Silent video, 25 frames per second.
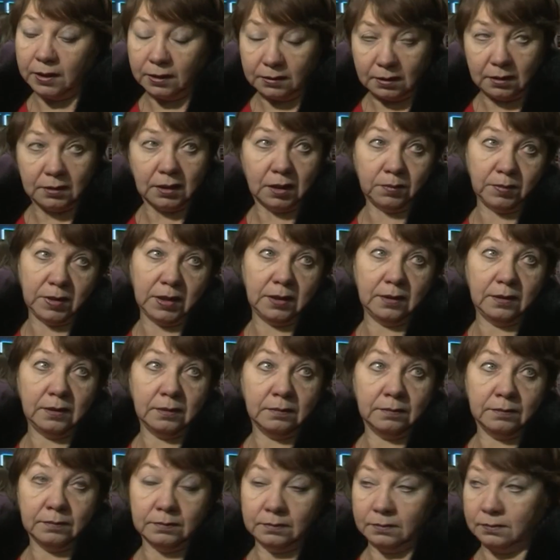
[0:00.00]
это
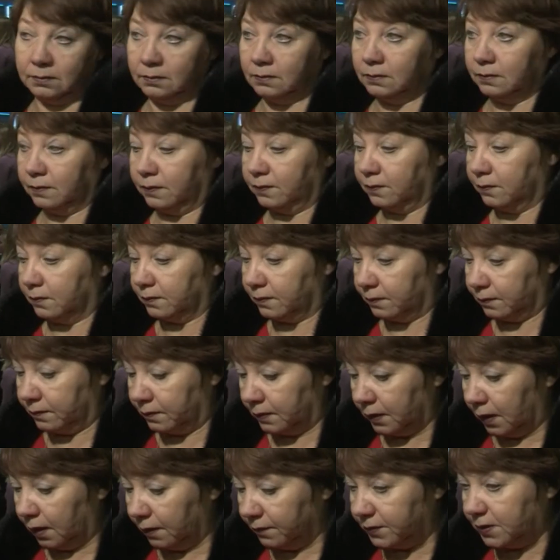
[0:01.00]
нормально. Э,
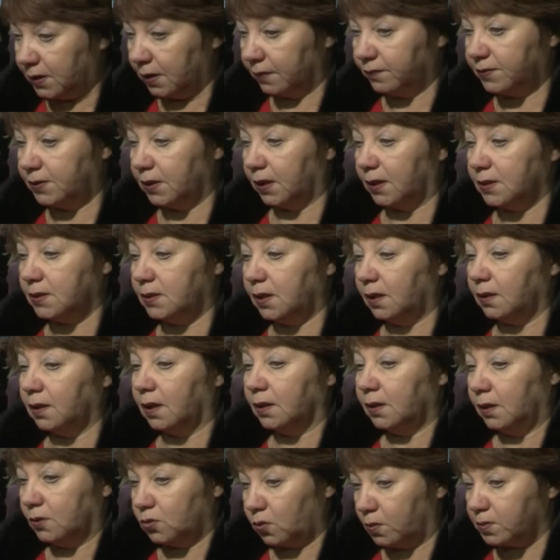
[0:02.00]
все, все разделы,
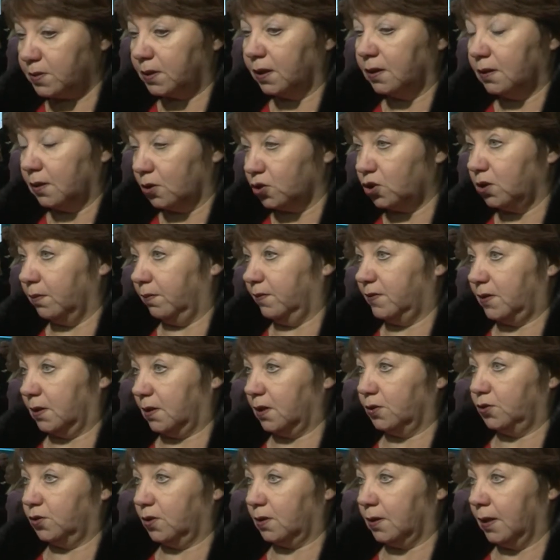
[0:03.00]
они, собственно, и должны быть
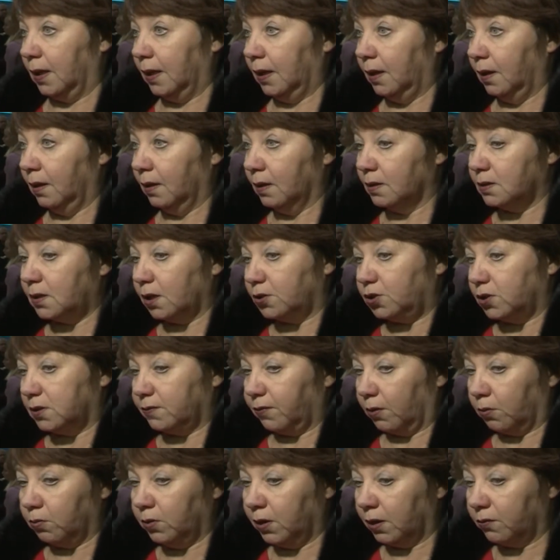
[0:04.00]
задачи. Задачи
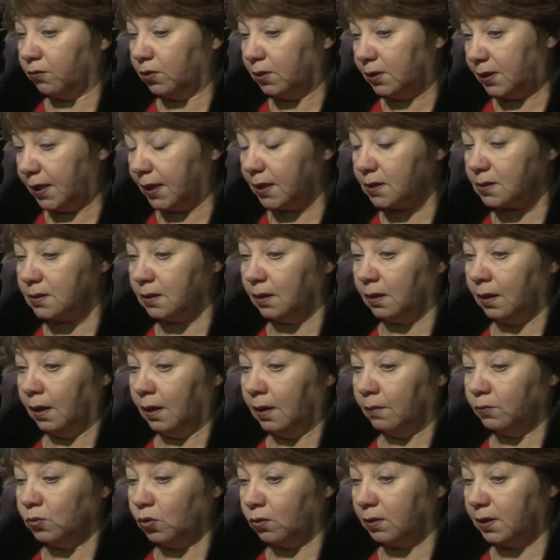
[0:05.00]
сформулированы интересно,
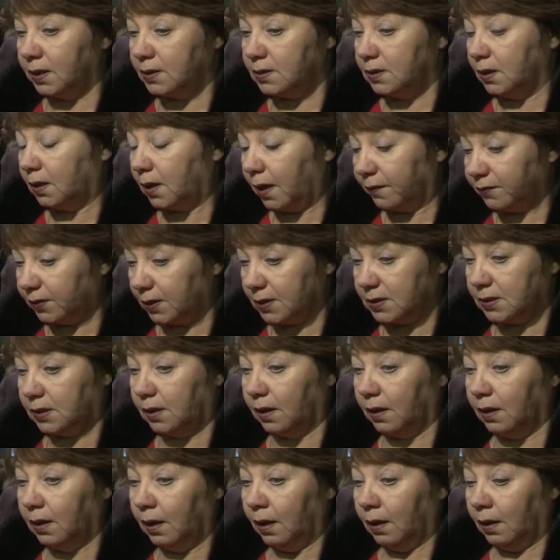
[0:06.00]
многие из них
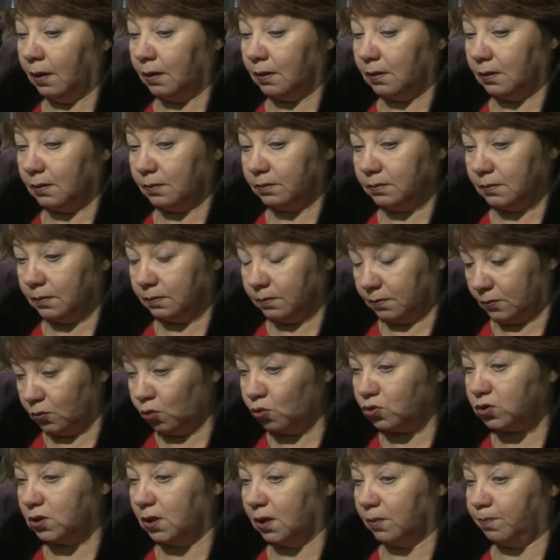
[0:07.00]
авторские. Э,
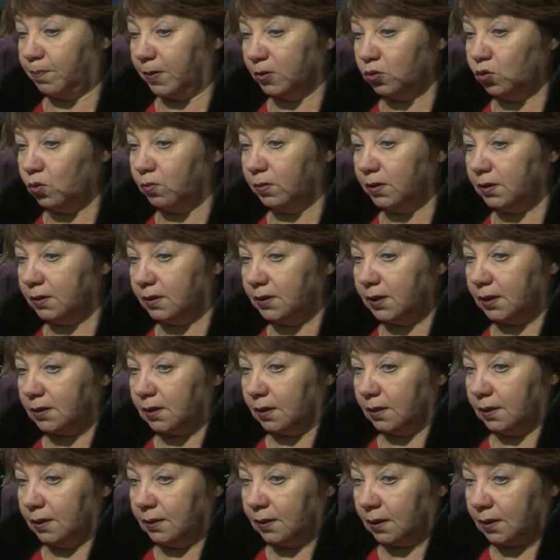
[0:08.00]
нужно подумать
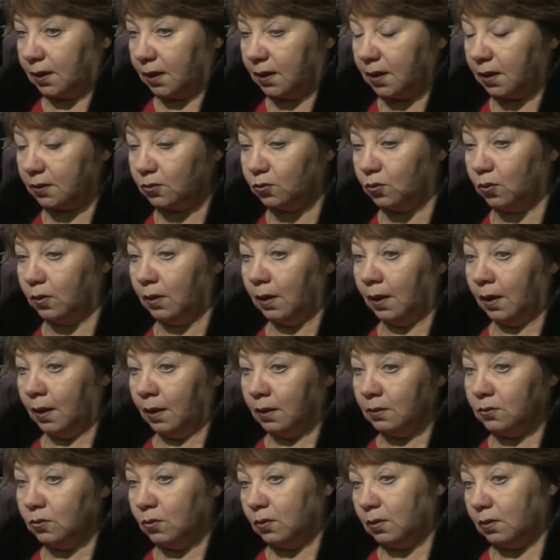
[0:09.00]
где-то и на догадку.
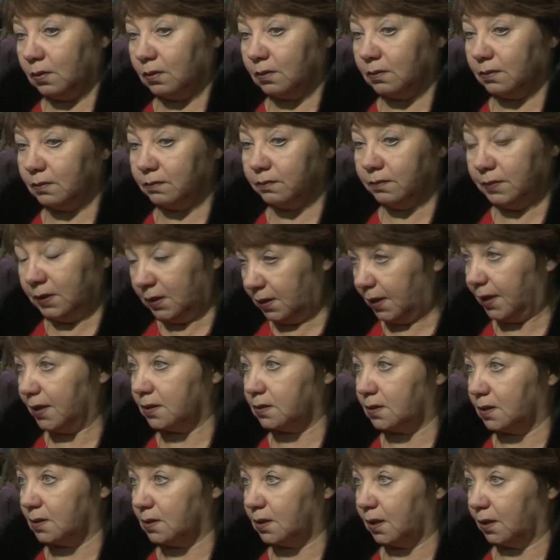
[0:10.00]
Но
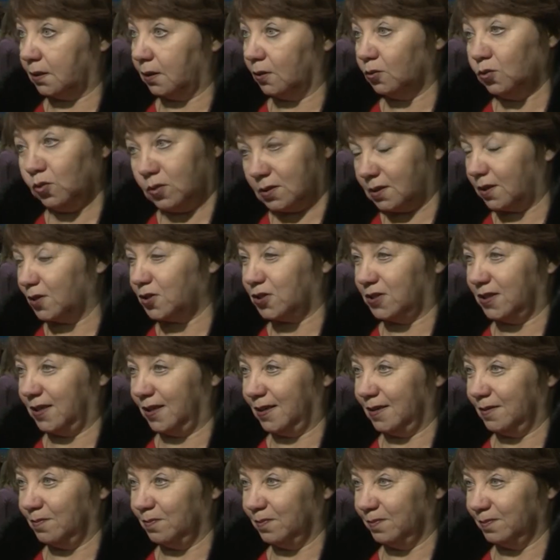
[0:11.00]
интересно задание, но
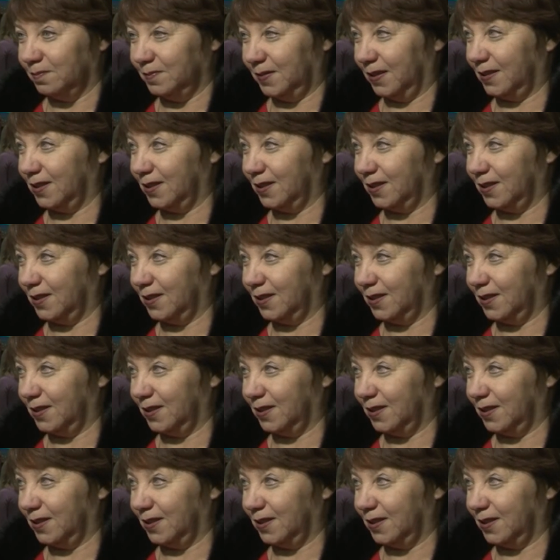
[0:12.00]
сложнее, мне